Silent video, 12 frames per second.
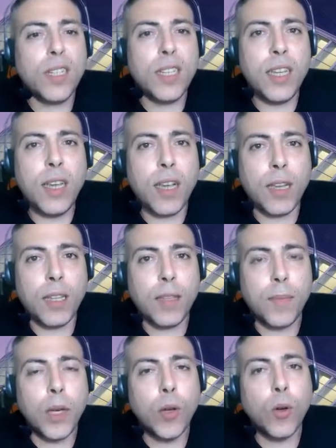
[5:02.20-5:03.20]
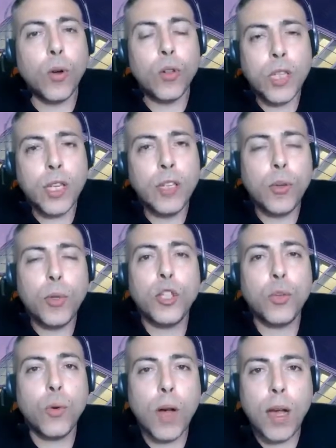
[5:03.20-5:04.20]
que sea, pero contenido
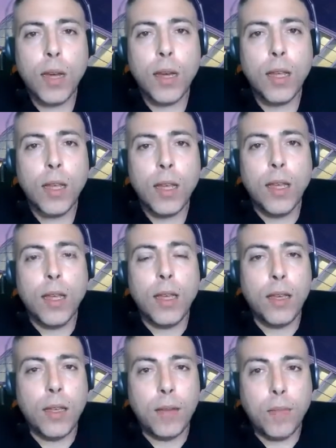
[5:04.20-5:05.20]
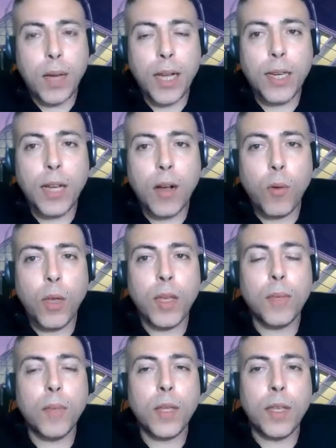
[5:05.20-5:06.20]
visual en página
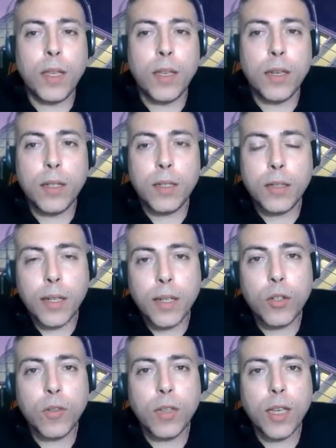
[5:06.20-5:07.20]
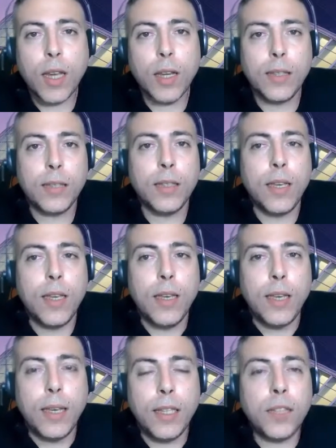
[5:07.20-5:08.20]
web, en redes sociales,
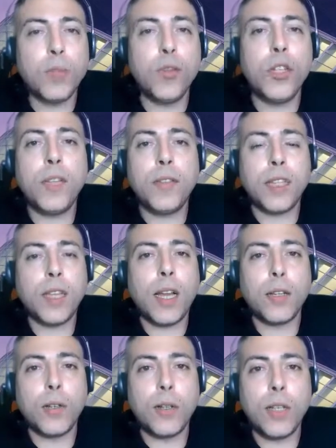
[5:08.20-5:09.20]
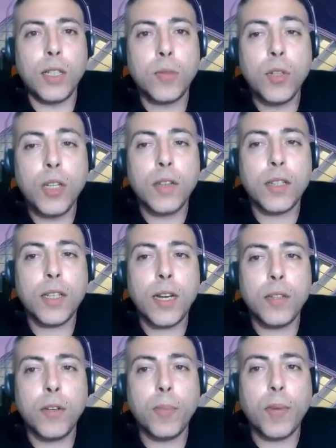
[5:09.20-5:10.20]
es muy necesario. Es muy
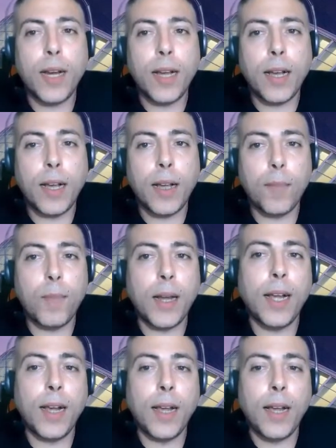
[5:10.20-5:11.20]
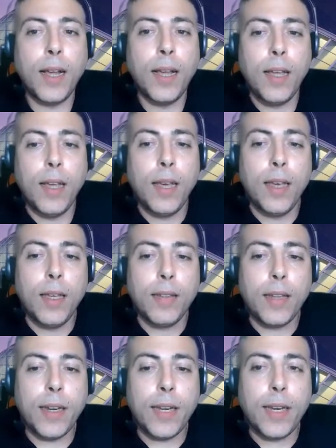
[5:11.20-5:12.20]
necesario para, para
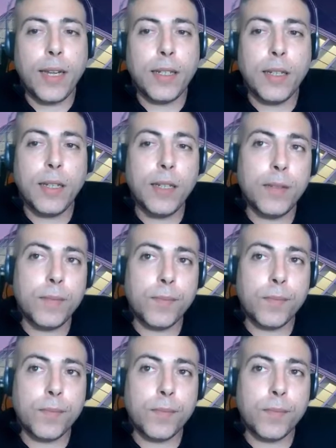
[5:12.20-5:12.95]
tener así